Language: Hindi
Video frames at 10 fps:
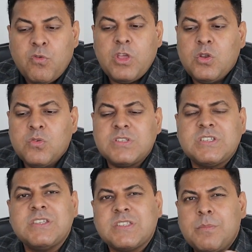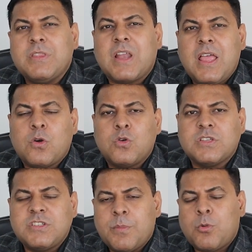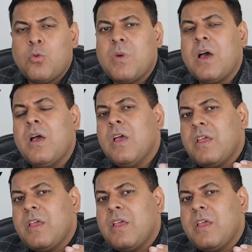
वो यूनिवर्सिटी सभी तरह के कोर्सेज डिप्लोमा